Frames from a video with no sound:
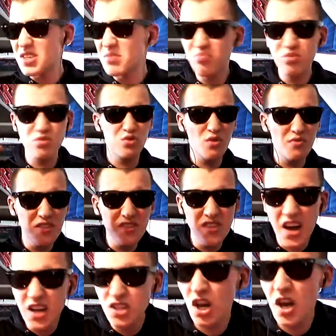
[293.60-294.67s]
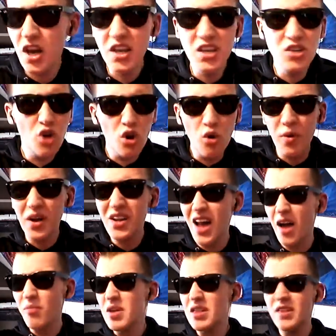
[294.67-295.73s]
il pousse le visage, il gueule auprès de
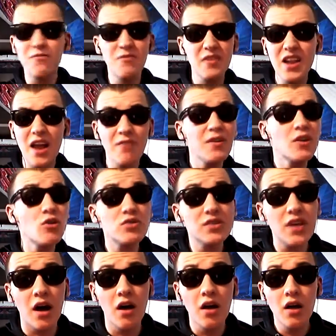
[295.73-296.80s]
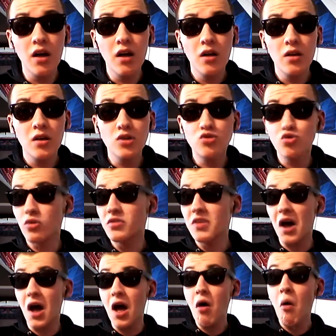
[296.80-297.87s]
l'arbitre. Il, a fait que ça. Et sur le
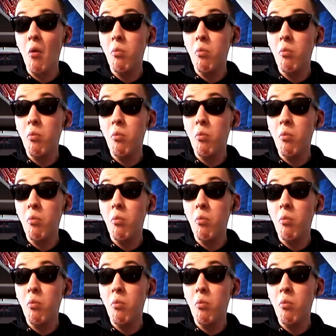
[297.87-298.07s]
terrain,